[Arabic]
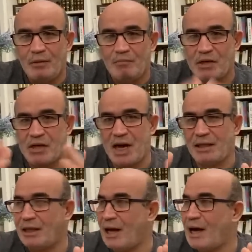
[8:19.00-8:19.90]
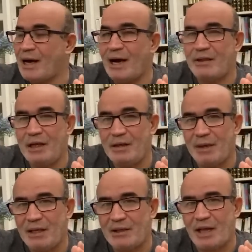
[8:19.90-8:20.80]
باش يعطي الأراضي
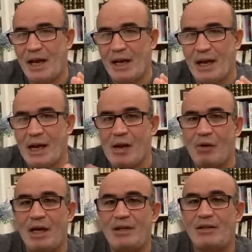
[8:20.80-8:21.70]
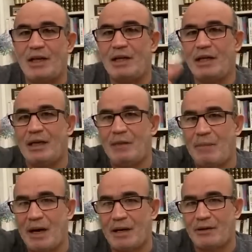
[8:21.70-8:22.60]
لمن يستحقها وليس
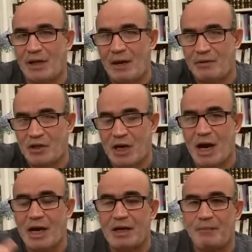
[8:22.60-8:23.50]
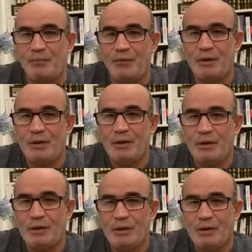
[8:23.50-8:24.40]
لكبار أصحاب الشكاير
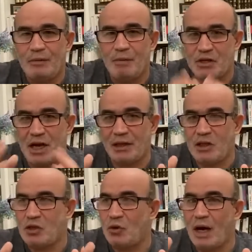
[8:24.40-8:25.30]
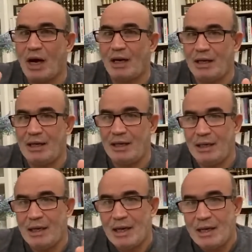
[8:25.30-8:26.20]
باش يعطي الشقق
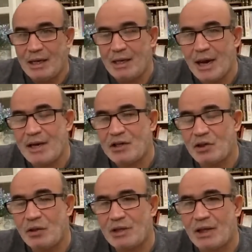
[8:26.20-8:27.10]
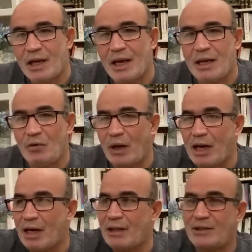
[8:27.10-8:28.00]
لي اللي لا يجدون سكنا وكاين
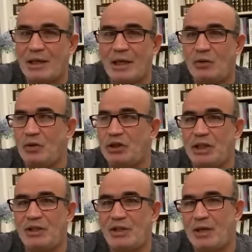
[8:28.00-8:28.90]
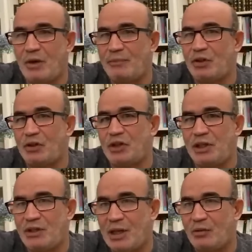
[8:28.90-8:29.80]
اللي راه يستنى عنده 20 سنه
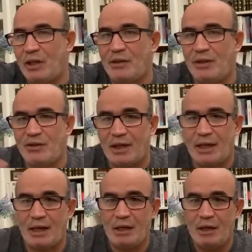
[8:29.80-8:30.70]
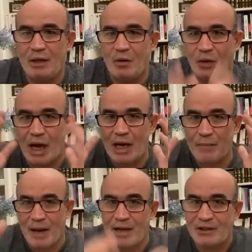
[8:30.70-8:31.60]
و25 سنه و30 سنه وكاين اللي
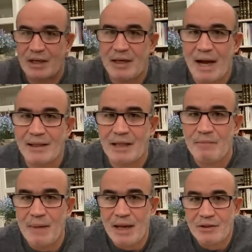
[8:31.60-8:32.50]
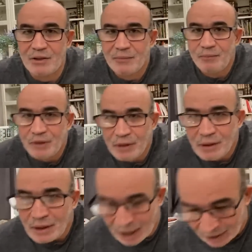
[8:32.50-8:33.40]
بقى يستنى حتى مات
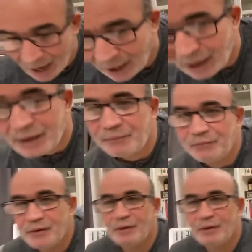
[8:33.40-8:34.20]
هل حقا